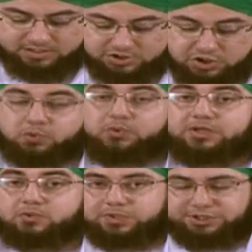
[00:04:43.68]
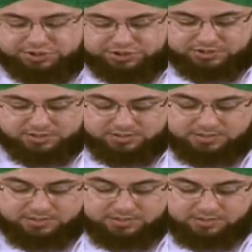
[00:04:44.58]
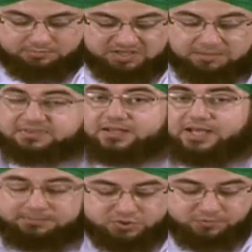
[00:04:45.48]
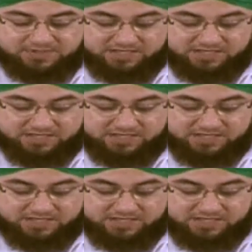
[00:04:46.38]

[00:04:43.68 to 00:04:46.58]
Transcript: شيوخ قريش من أمثال أبي سفيان